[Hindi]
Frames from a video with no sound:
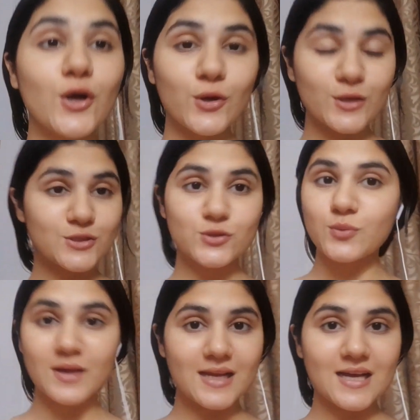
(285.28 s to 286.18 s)
ओके सो द
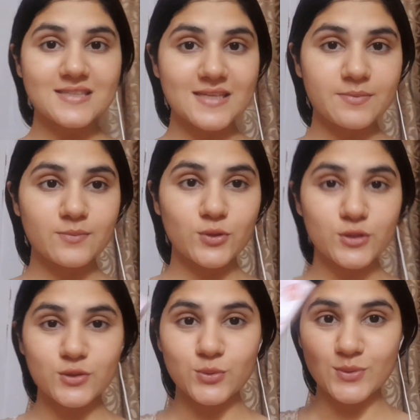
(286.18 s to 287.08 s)
वन लास्ट स्टेप आई एम
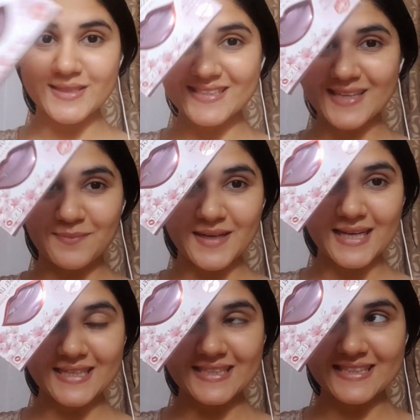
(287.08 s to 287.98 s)
गोइंग टू डू इज़
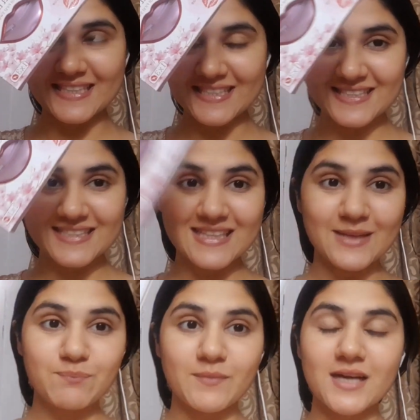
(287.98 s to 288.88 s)
अप्लाइंग दिस
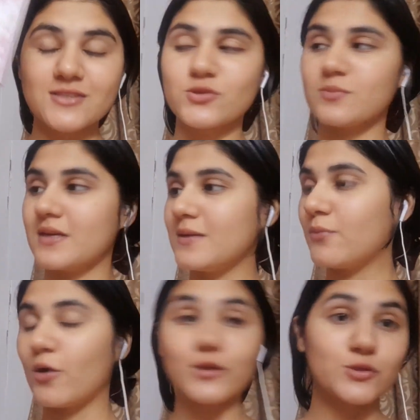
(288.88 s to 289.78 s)
लिप मास्क जो मैंने
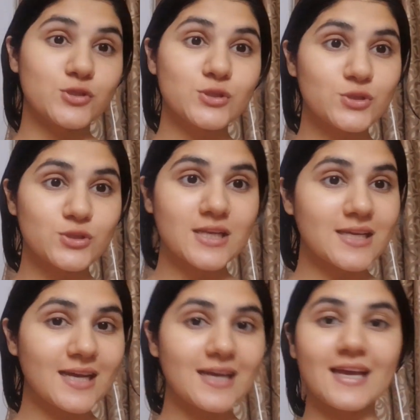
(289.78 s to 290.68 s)
बहुत खुशी खुशी
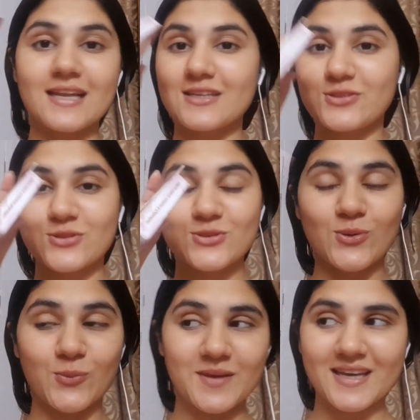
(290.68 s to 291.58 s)
लिया है एंड लेट्स
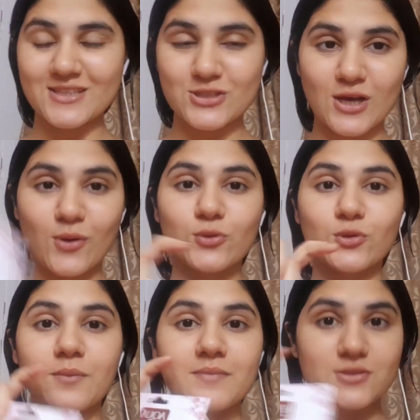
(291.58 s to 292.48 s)
जस्ट होप कि अच्छा हो
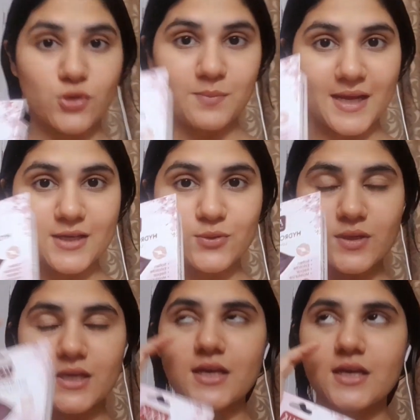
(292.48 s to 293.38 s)
तो अब मैं इसको अप्लाई
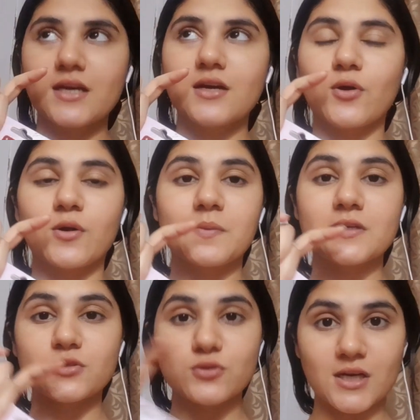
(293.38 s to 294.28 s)
करूँगी और
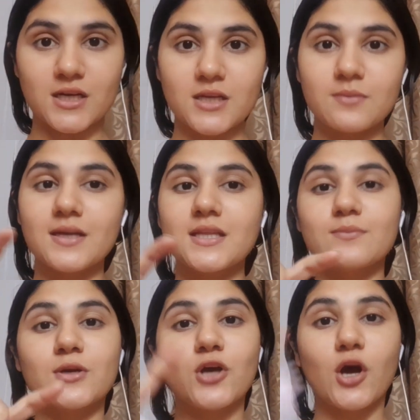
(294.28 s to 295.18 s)
फिर इसको उतारने के बाद
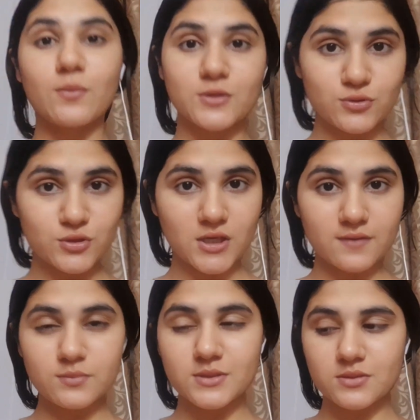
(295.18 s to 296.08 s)
आई एम गोना हॉप इन टू द
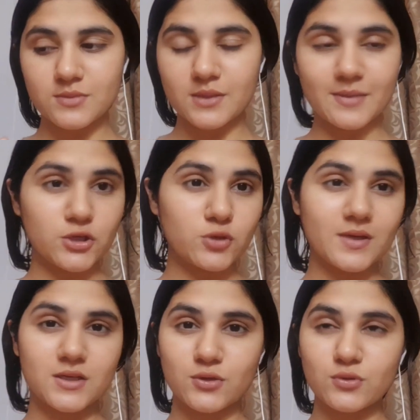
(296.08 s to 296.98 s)
शावर बिकॉज मेरा मैनिक्योर
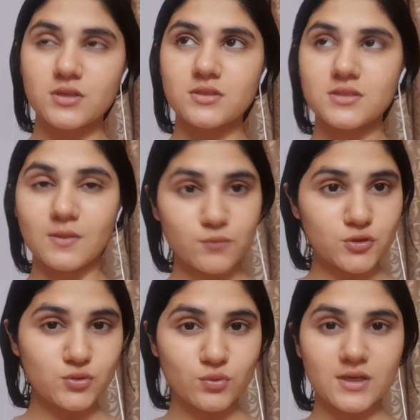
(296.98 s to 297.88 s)
पेरिक्योर सब
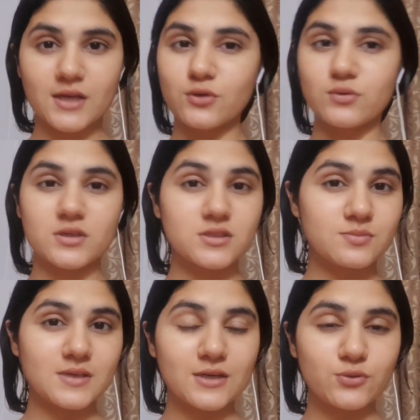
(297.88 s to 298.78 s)
कुछ हो गया है
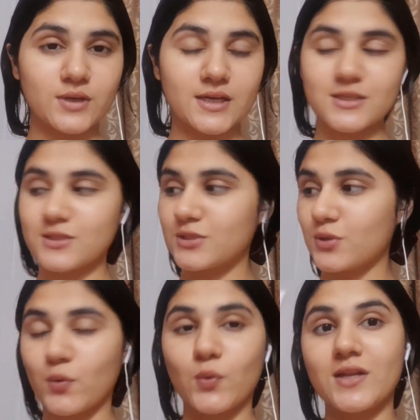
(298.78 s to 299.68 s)
क्यूरिकल्स भी कट हो गए हैं
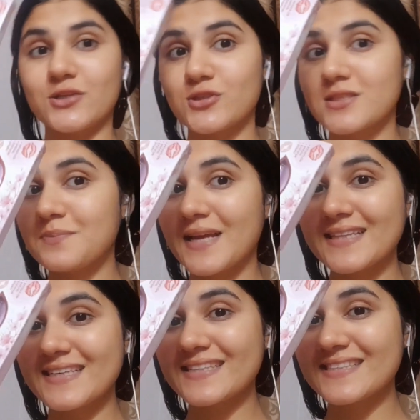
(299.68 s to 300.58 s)
सो लेट्स जस्ट अप्लाई दिस